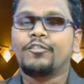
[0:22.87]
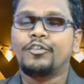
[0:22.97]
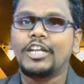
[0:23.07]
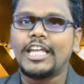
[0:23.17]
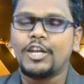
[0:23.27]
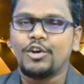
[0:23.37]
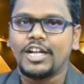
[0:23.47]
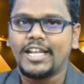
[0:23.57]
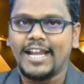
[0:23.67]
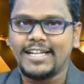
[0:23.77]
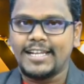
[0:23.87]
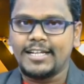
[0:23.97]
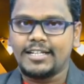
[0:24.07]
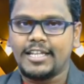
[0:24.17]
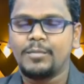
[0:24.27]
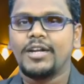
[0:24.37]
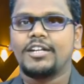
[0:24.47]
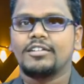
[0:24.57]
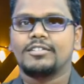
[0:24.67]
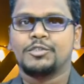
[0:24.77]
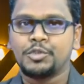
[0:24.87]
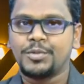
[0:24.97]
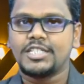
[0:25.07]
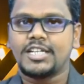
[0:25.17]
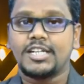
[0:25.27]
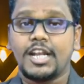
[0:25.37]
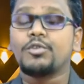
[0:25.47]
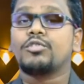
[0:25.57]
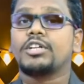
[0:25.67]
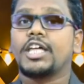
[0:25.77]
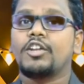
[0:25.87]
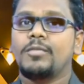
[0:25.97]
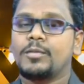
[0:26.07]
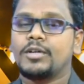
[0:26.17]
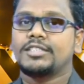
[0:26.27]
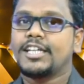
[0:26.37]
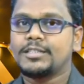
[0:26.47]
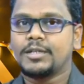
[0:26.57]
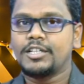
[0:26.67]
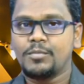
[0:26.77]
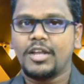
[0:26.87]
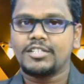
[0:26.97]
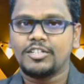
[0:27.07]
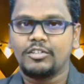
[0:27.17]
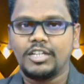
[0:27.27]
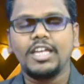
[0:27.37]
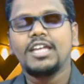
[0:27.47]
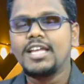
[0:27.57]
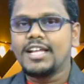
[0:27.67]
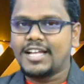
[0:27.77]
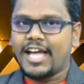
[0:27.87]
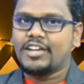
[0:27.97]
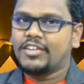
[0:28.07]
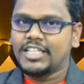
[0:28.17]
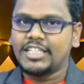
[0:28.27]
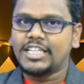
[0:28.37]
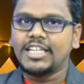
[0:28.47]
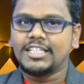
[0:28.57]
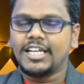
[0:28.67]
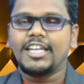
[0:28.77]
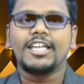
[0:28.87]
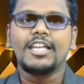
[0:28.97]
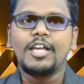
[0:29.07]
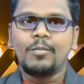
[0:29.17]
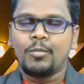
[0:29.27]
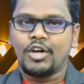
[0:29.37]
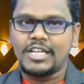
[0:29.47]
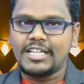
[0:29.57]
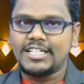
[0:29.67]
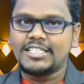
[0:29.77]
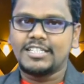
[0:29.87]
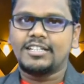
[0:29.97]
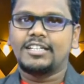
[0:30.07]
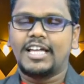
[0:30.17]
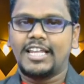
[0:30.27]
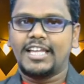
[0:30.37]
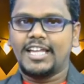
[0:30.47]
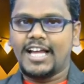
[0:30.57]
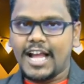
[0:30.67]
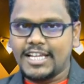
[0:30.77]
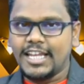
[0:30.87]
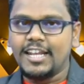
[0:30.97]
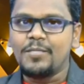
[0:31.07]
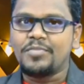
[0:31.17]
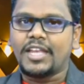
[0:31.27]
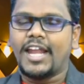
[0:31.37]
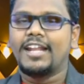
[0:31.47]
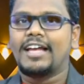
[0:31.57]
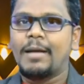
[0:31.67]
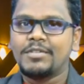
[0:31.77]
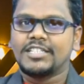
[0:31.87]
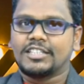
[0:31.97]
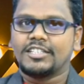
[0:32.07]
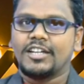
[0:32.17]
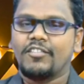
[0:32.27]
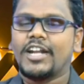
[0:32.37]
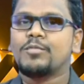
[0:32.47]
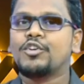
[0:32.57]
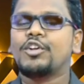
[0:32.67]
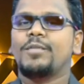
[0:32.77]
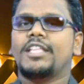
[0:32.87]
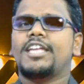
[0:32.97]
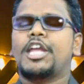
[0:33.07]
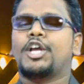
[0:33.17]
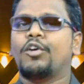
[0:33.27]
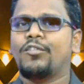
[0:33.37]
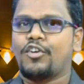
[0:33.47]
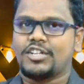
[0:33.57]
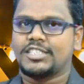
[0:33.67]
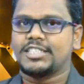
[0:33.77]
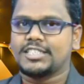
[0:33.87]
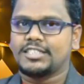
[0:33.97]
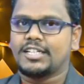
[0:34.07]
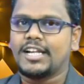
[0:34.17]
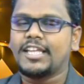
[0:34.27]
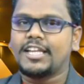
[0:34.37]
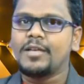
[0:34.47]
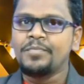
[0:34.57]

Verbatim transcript: ఫుల్లీ లోడెడ్ ఎంటర్టైన్మెంట్ చూపించాలని అనుకుంటున్నారో బిగ్ బాస్ యాజమాన్యం ప్రేక్షకులకి కారణం ఏదైతే తెలియదు కానీ మోనాల్ గజ్జర్ అలాగే అఖిల్ అండ్ అభిజిత్ వీళ్ళ ముగ్గురు మీద ఎక్కువ ఫోకస్ చేస్తారు అంటే